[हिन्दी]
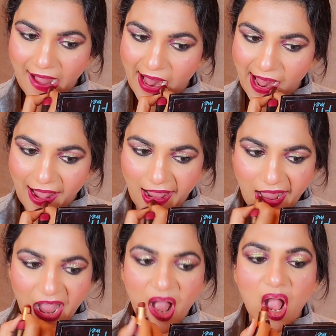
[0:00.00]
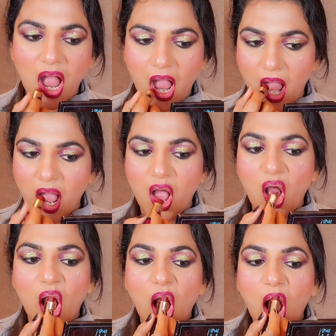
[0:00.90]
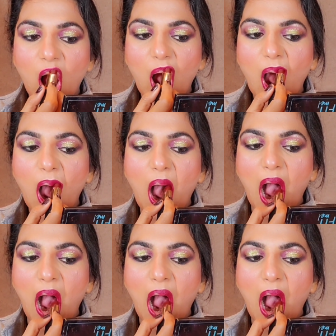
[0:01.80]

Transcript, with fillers: और यहाँ पे मैंने लिया है